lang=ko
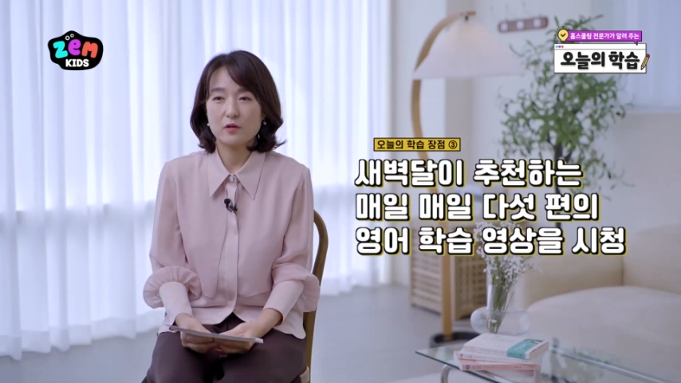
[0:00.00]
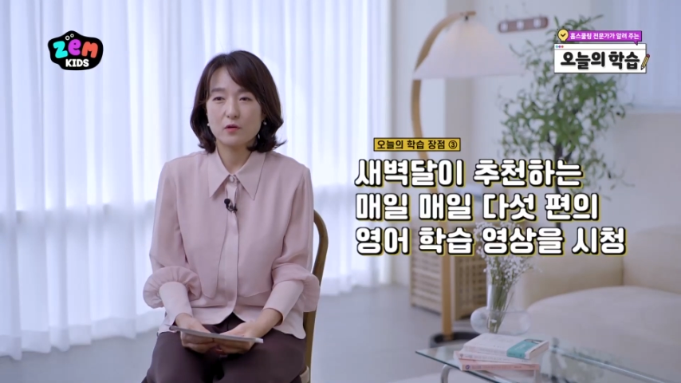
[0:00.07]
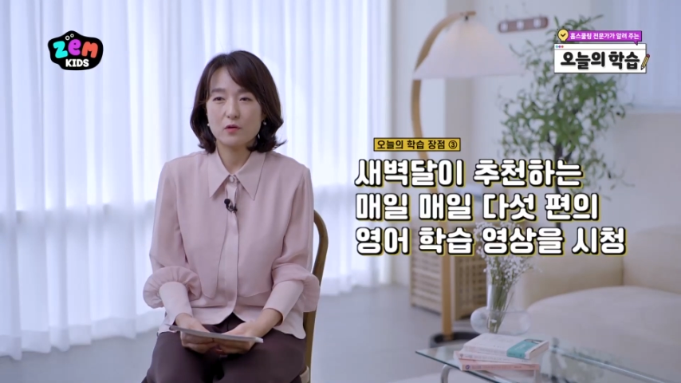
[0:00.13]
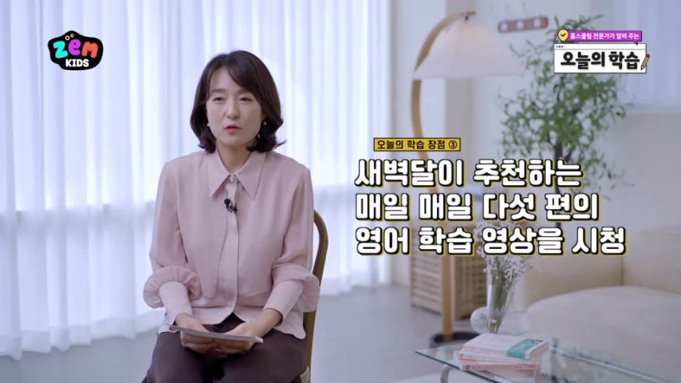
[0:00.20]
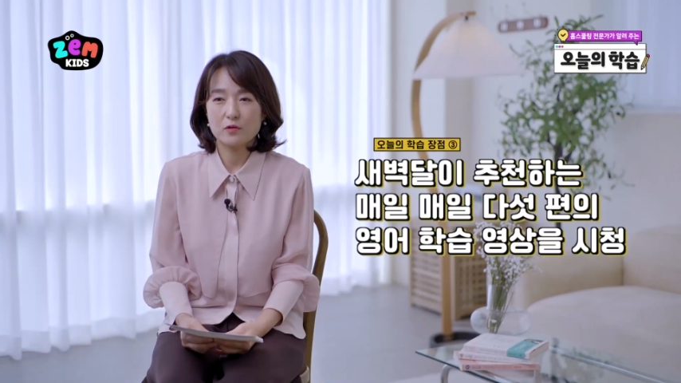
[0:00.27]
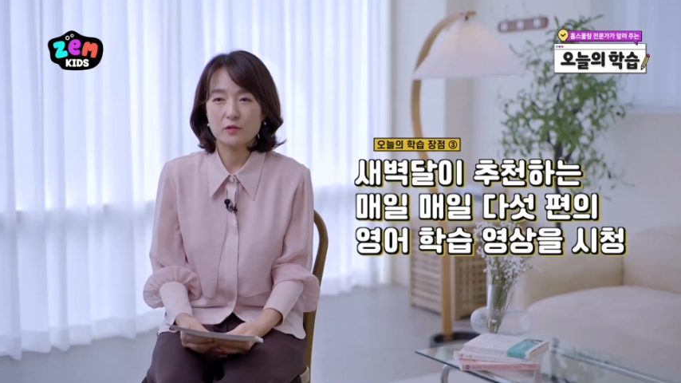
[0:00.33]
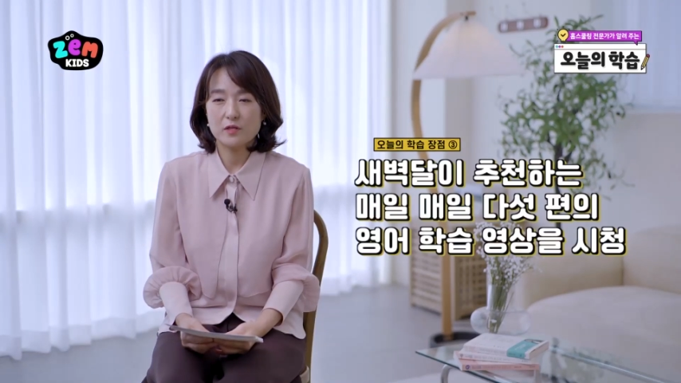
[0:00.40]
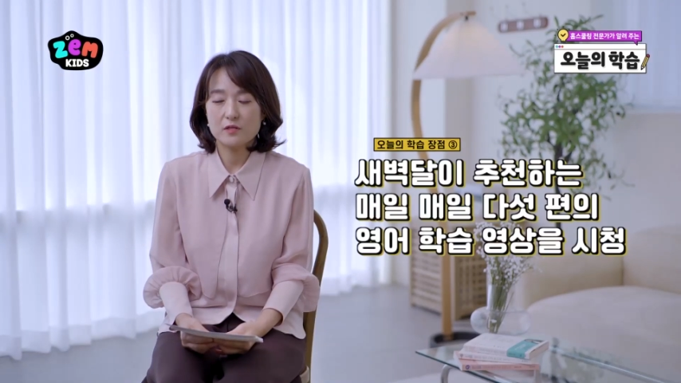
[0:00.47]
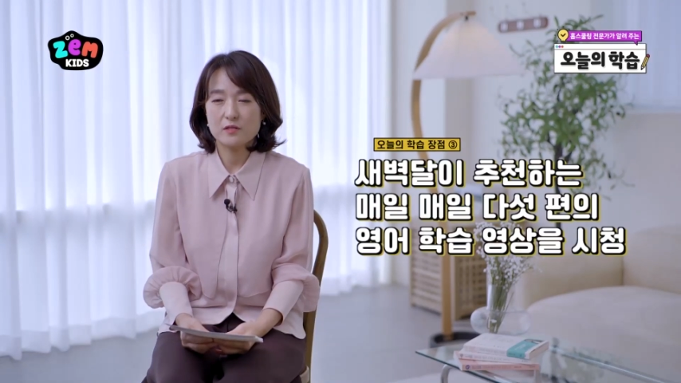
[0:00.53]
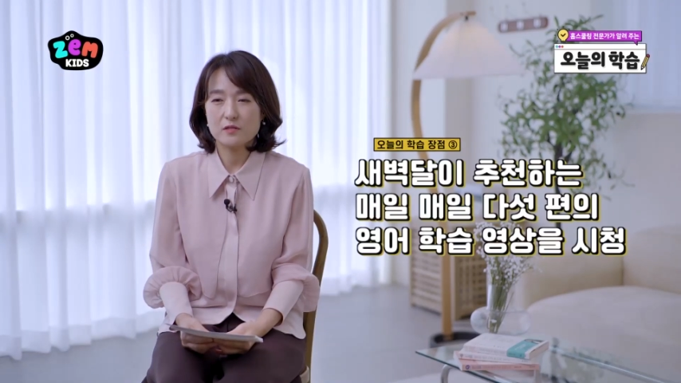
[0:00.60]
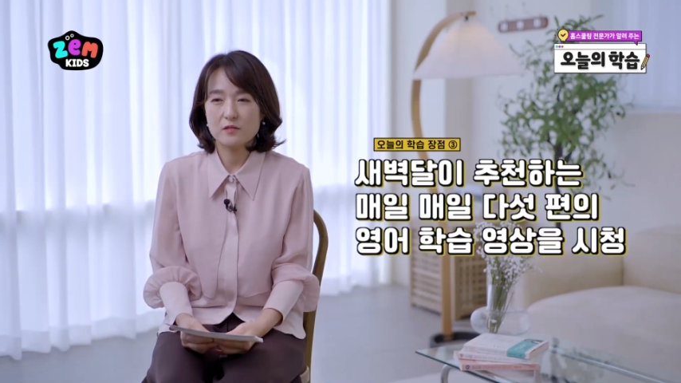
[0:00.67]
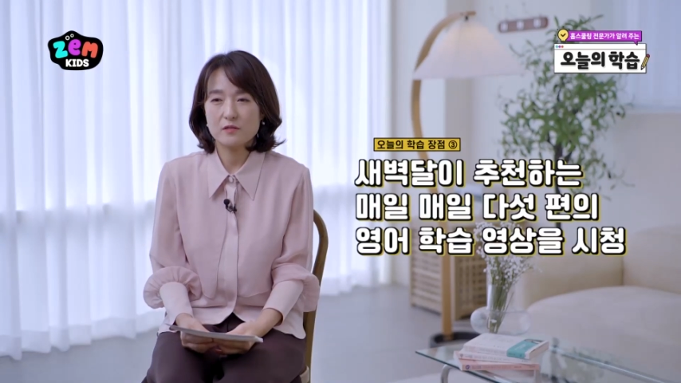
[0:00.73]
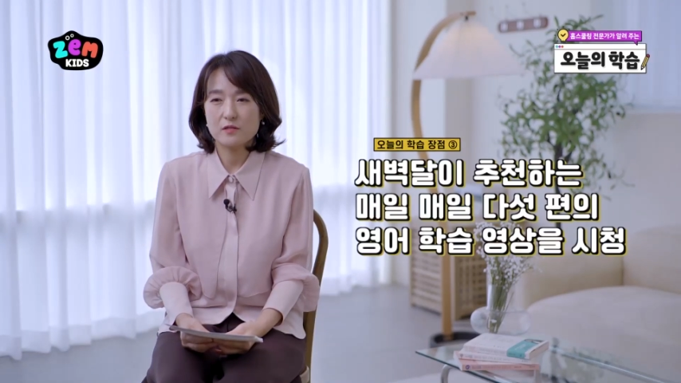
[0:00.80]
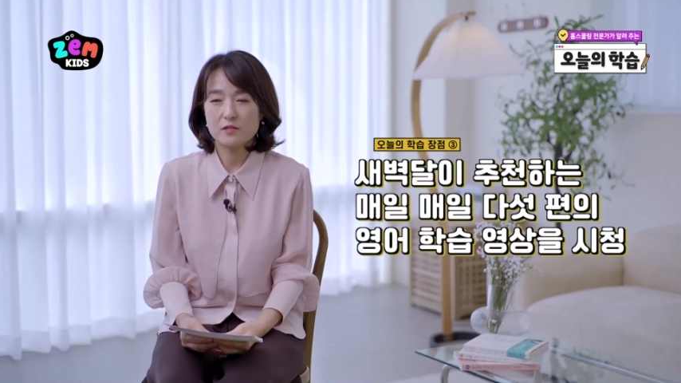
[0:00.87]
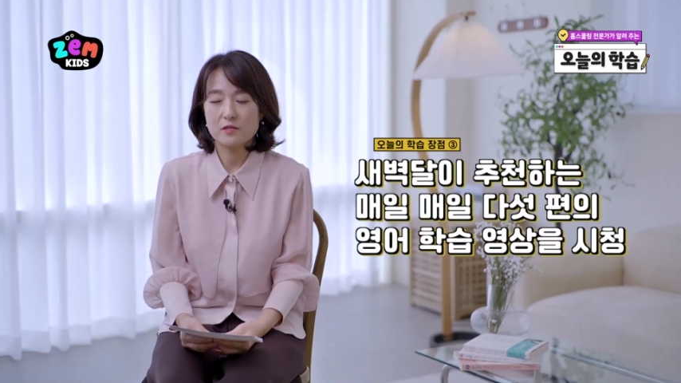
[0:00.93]
영어
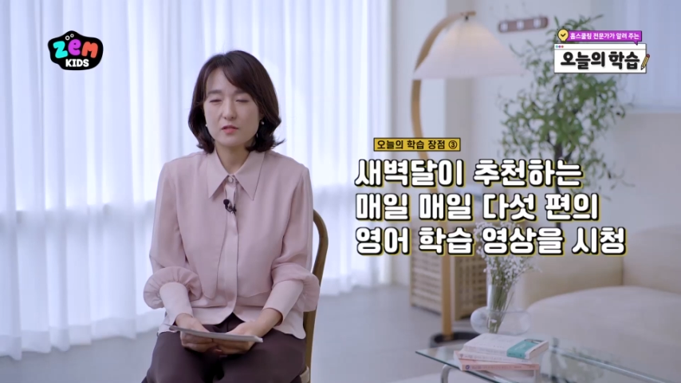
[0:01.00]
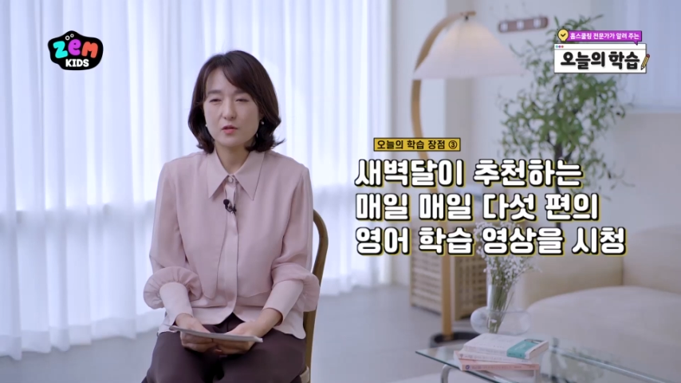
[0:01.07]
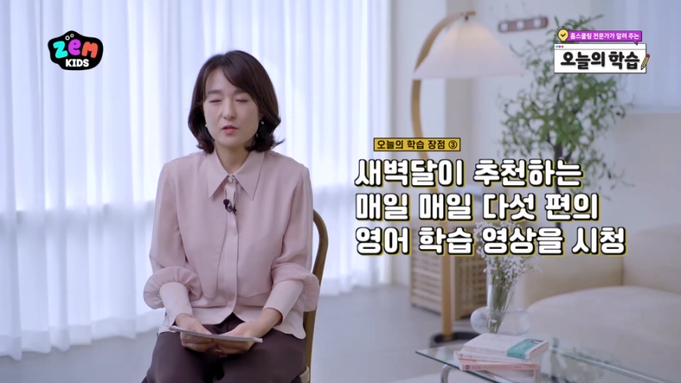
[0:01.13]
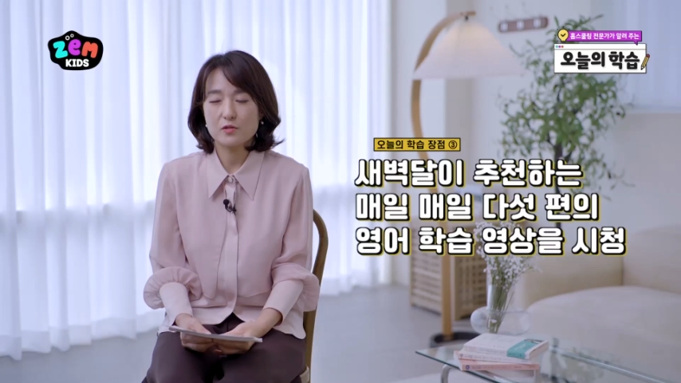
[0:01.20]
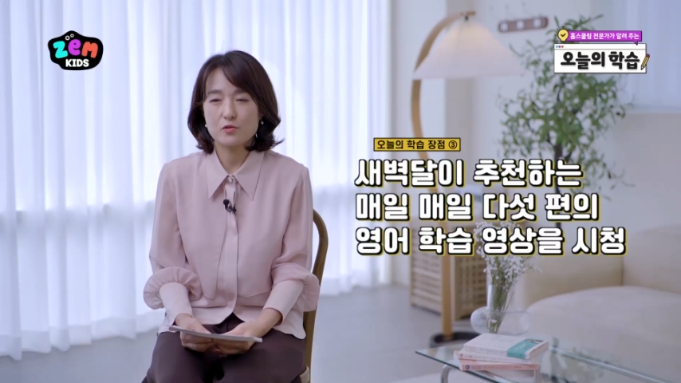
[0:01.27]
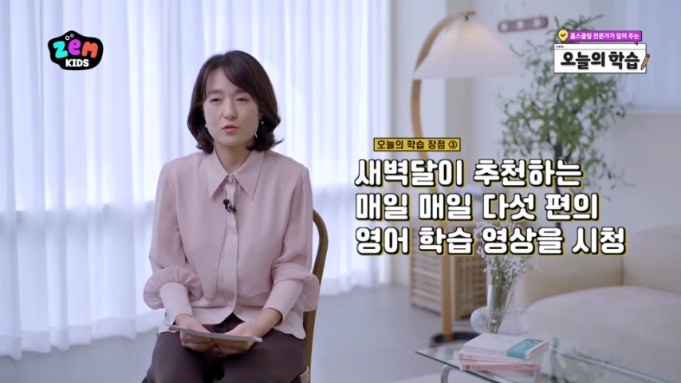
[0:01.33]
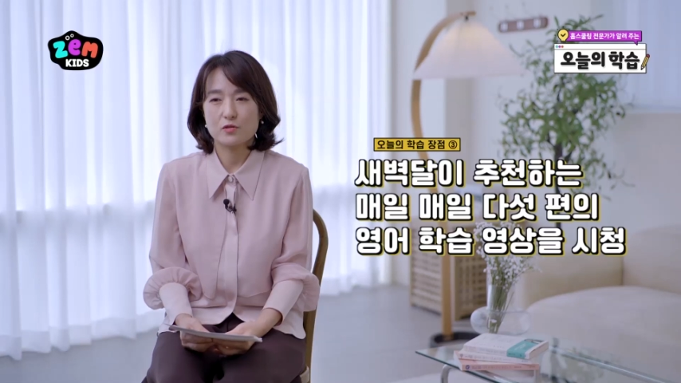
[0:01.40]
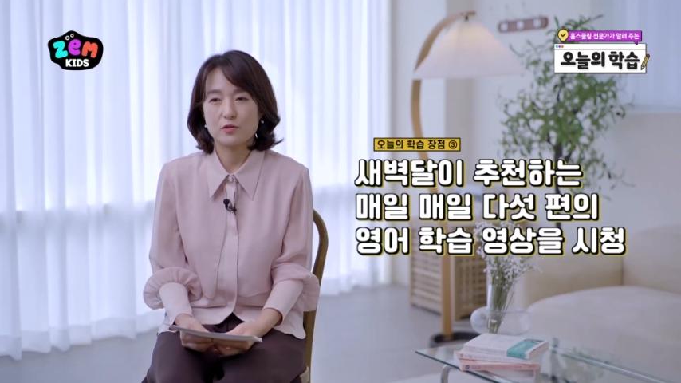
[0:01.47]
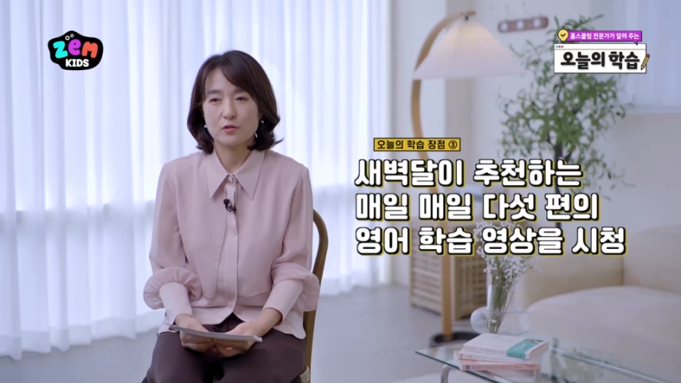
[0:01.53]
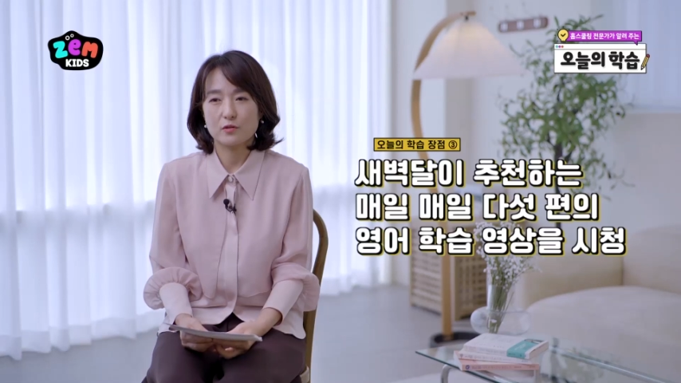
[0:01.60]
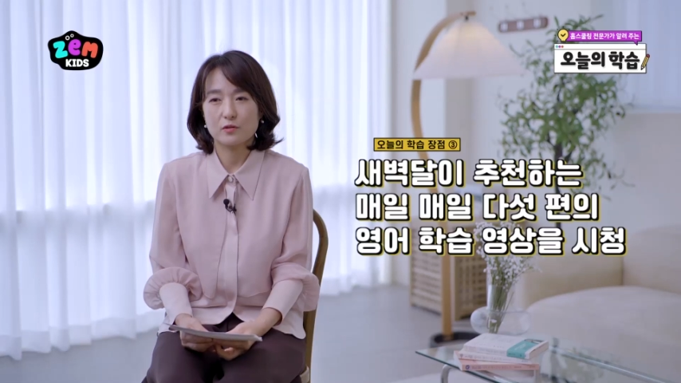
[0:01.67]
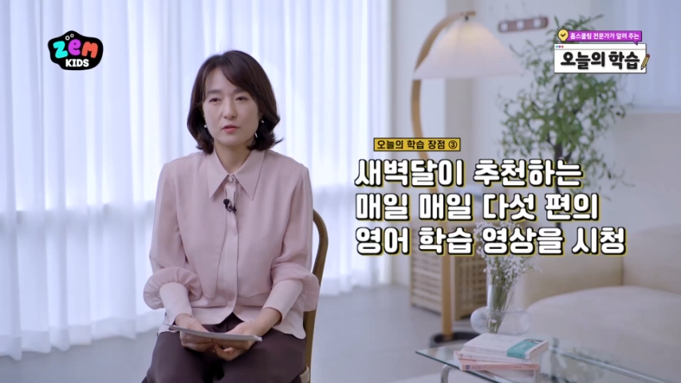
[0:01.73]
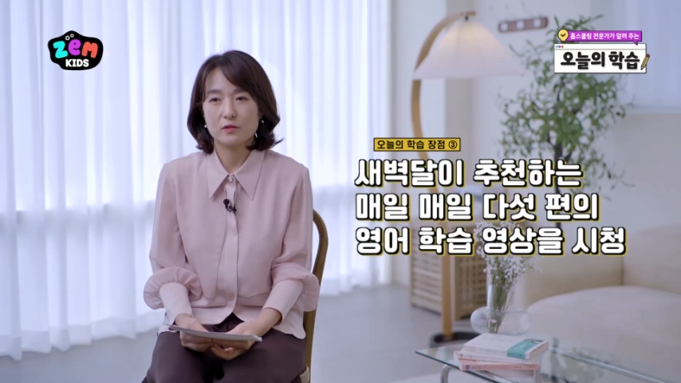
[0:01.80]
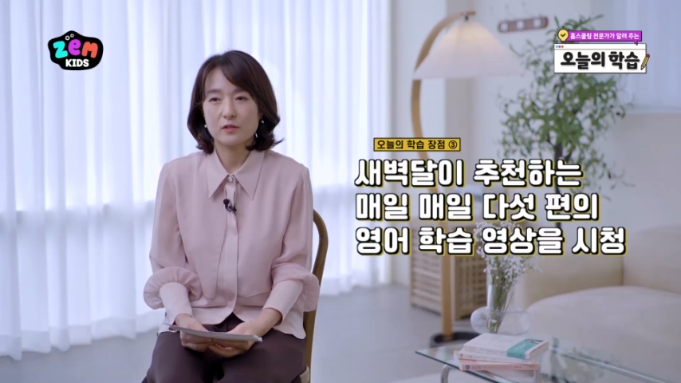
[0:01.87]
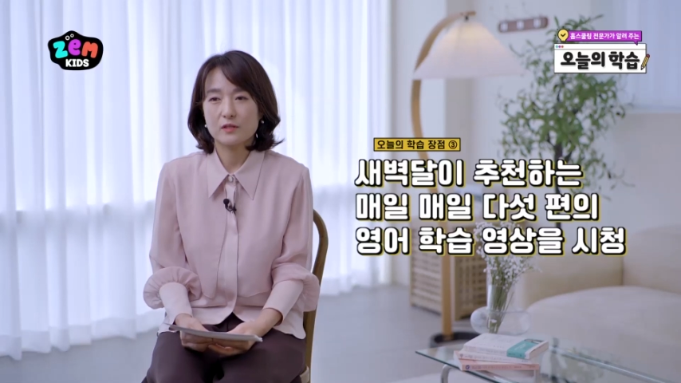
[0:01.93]
콘텐츠들을 실청할 수
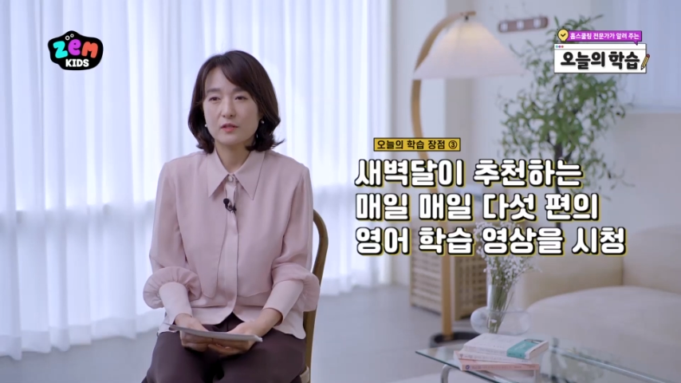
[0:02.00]
있어요.